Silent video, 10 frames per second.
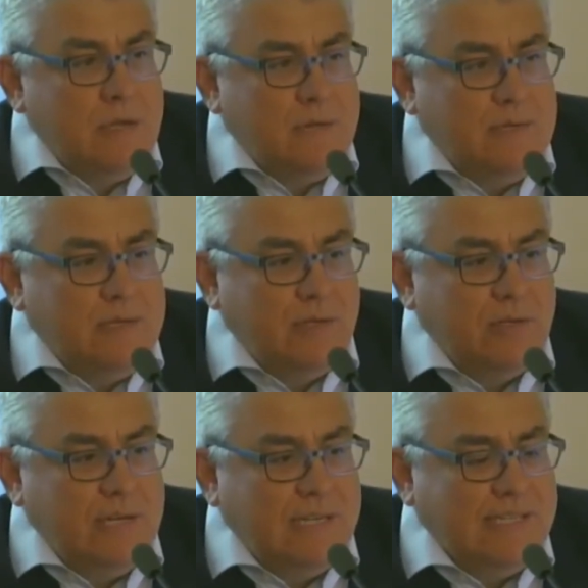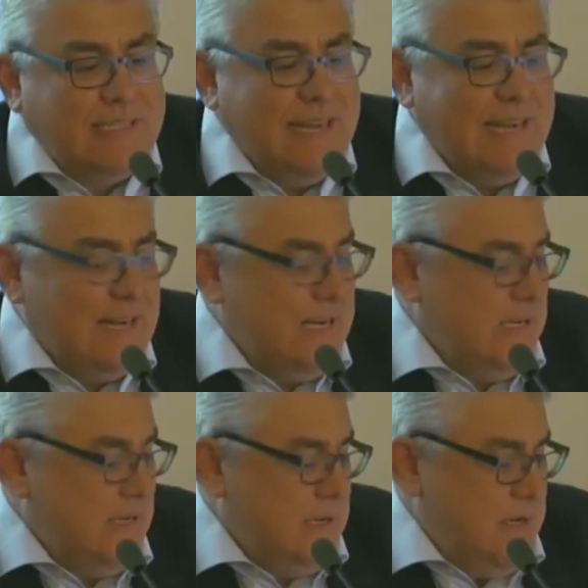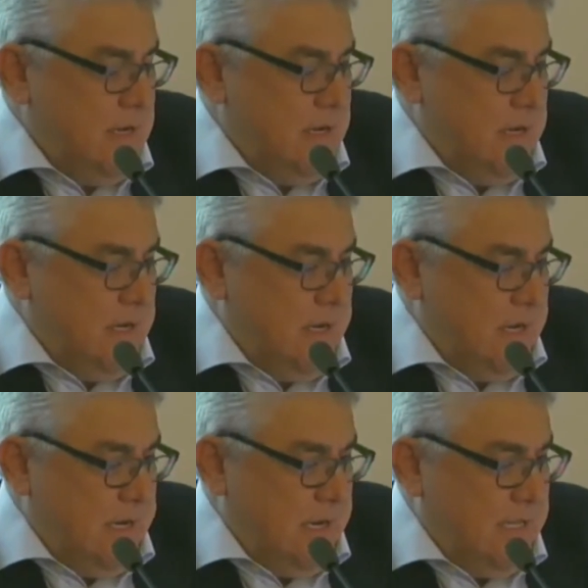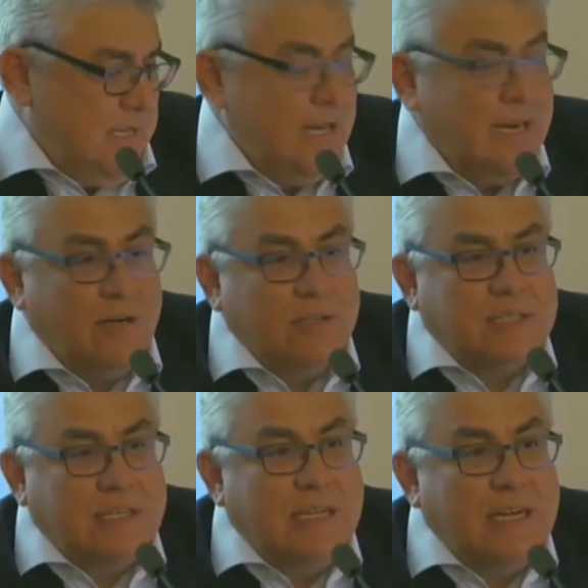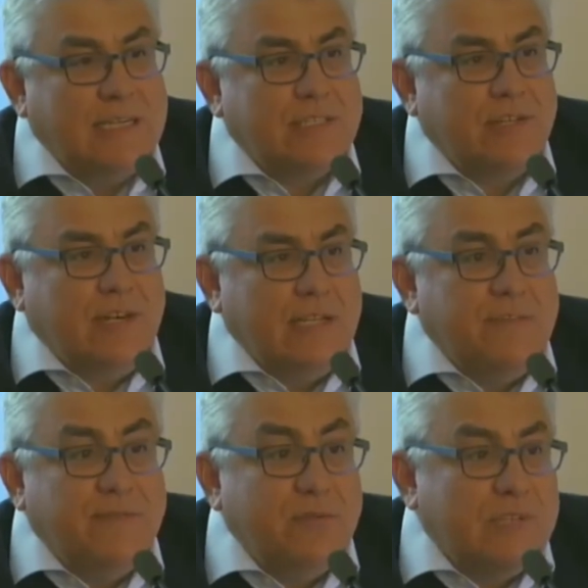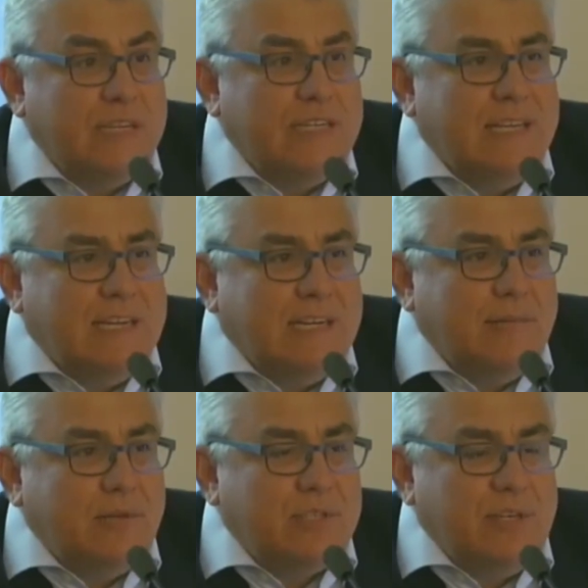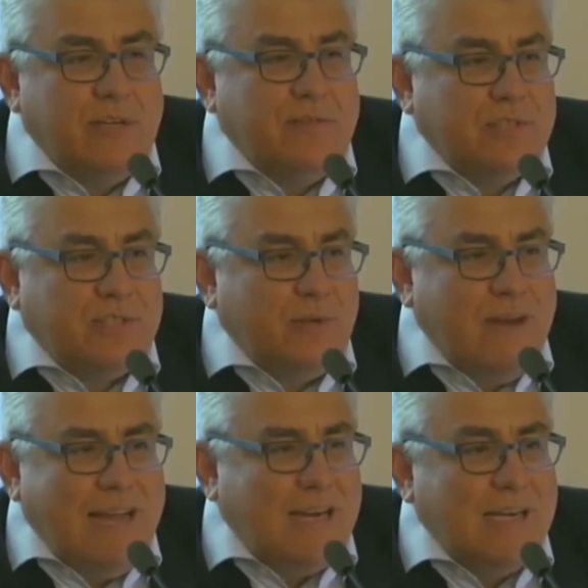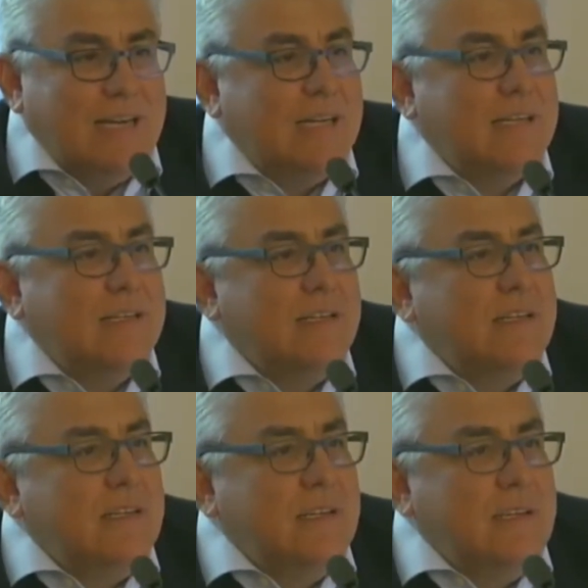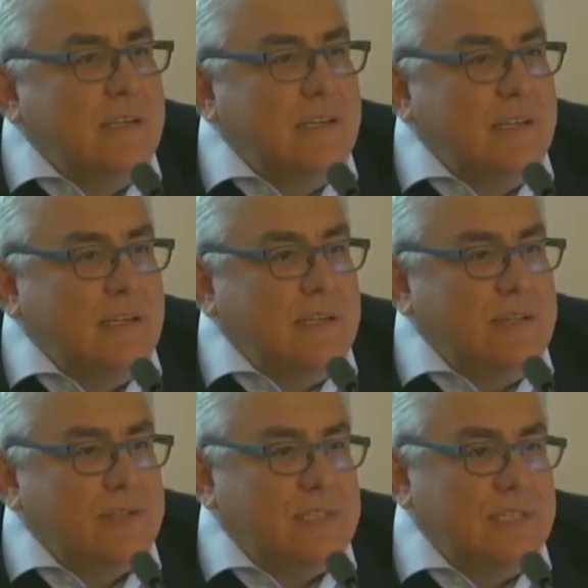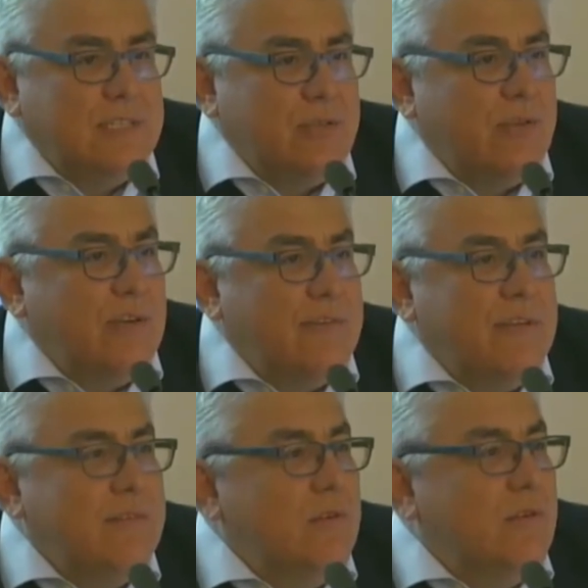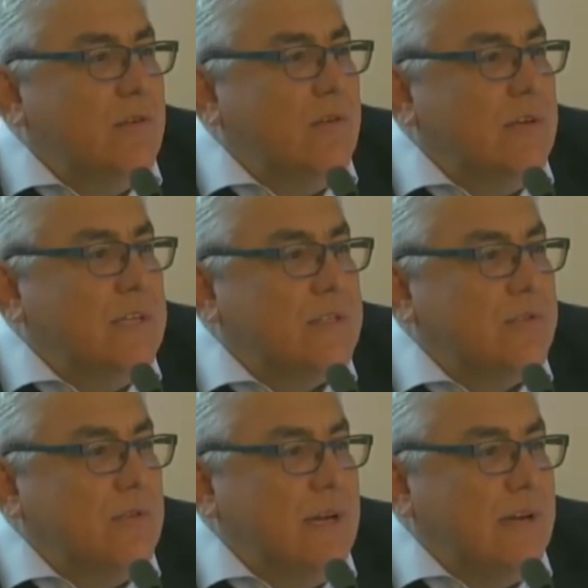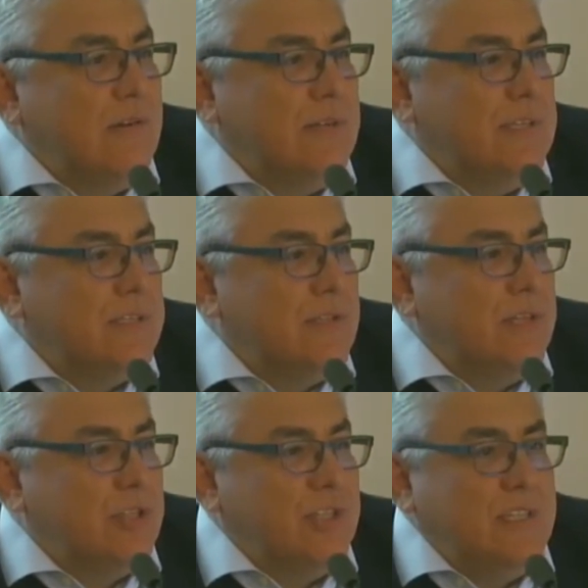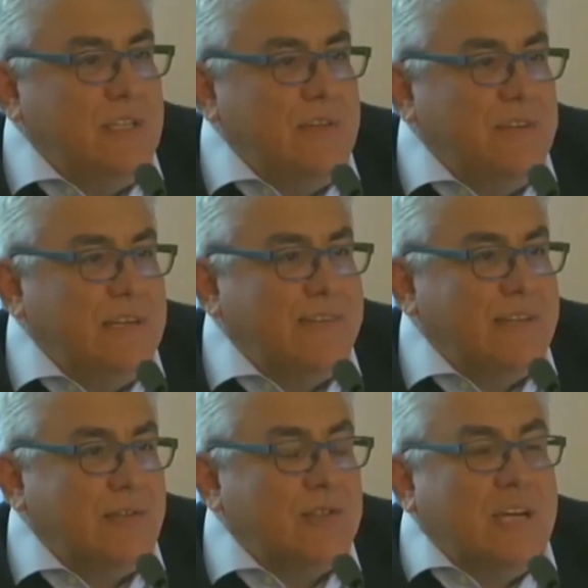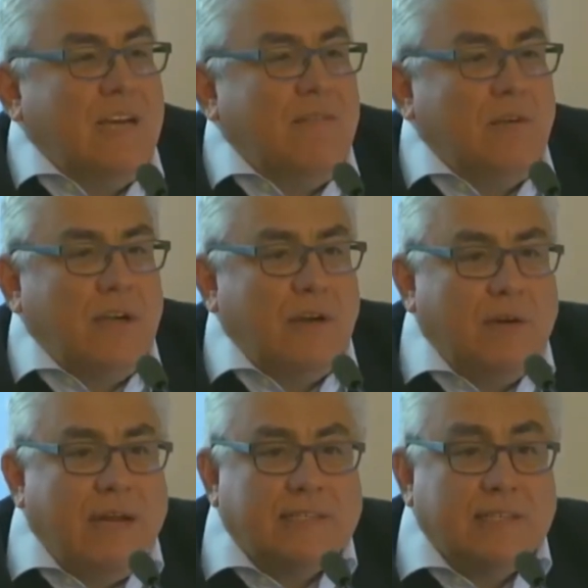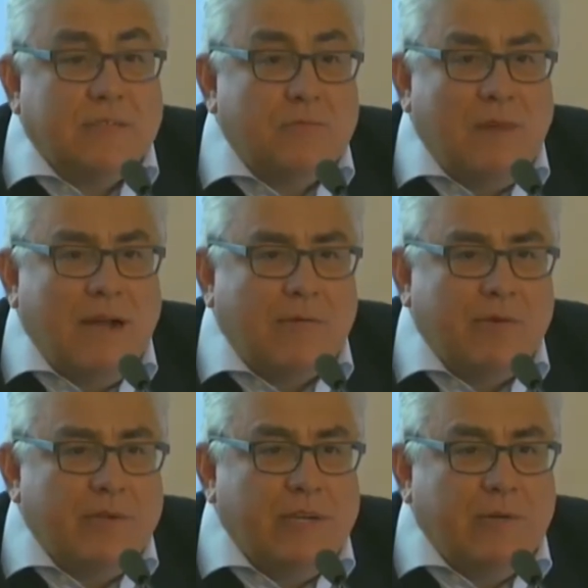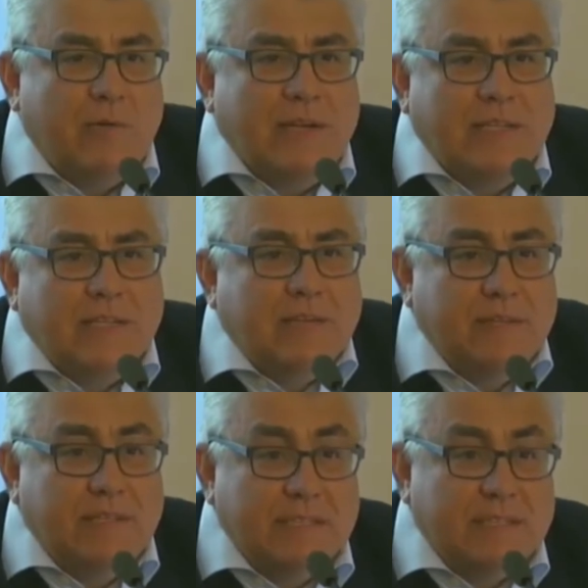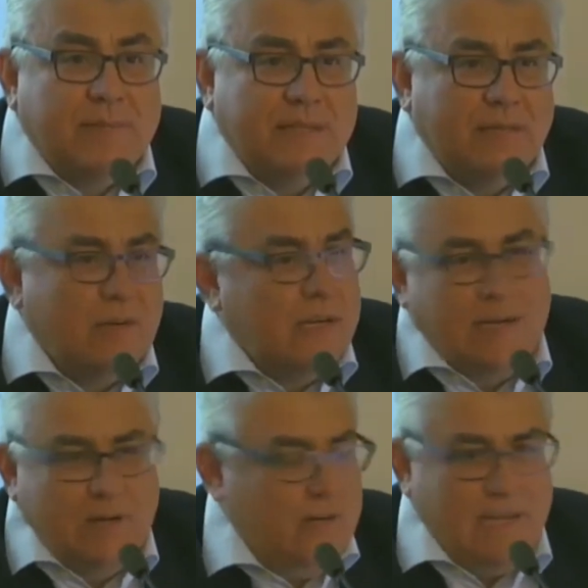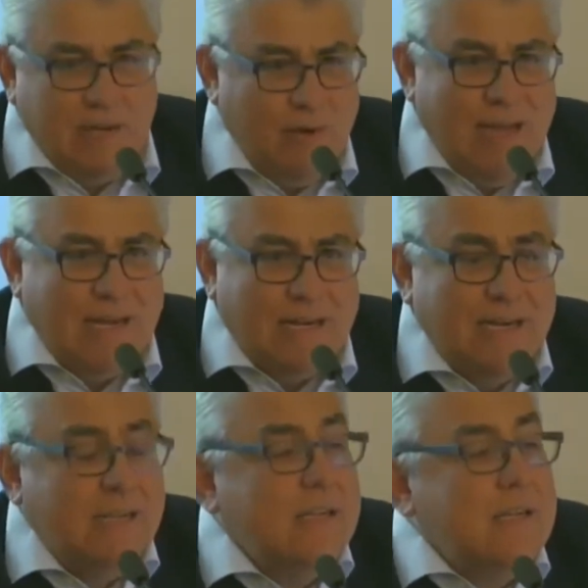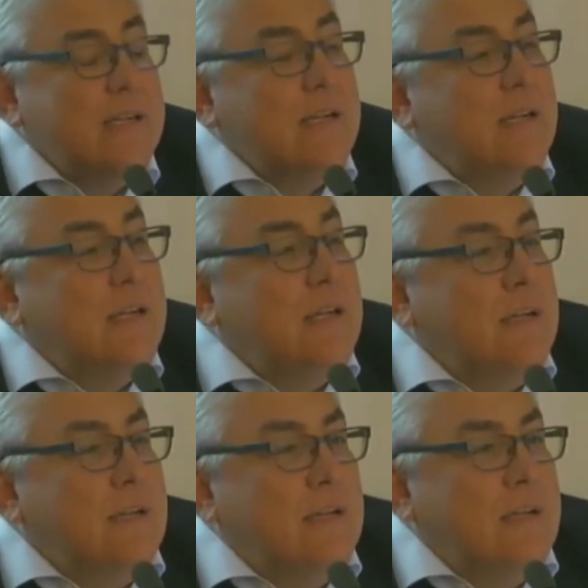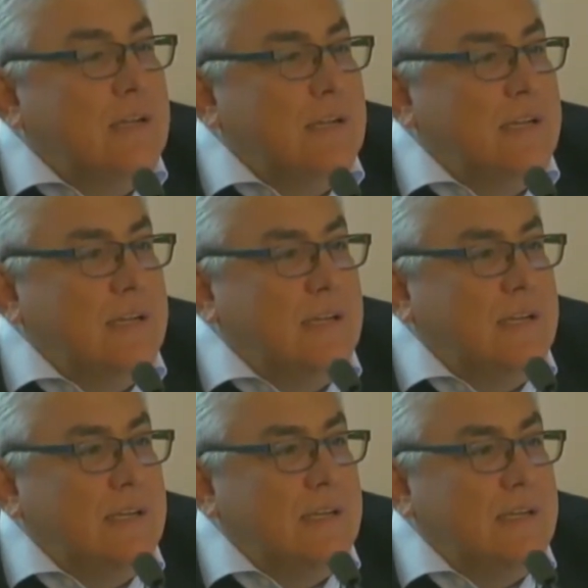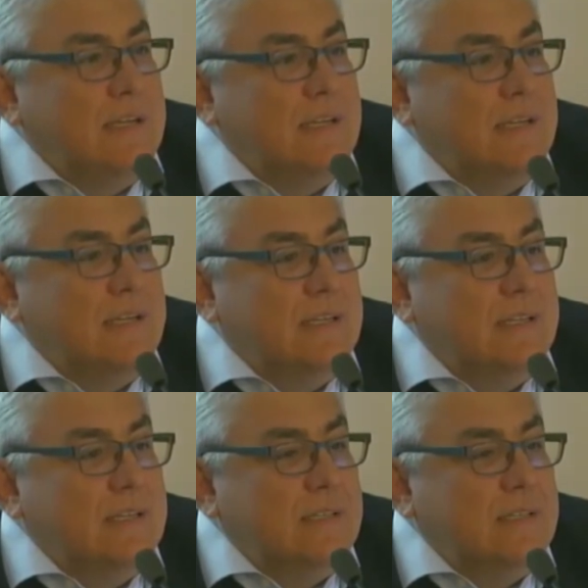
ricordo era ad Atene, della nostra delegazione era diffusa l'idea che la posidana fosse un'alga. Eh, io stesso non avevo nessuna cognizione scientifica, fatto salvo che ero un ex subacqueo delinquente, quindi sapevo che non era un'alga. Eh,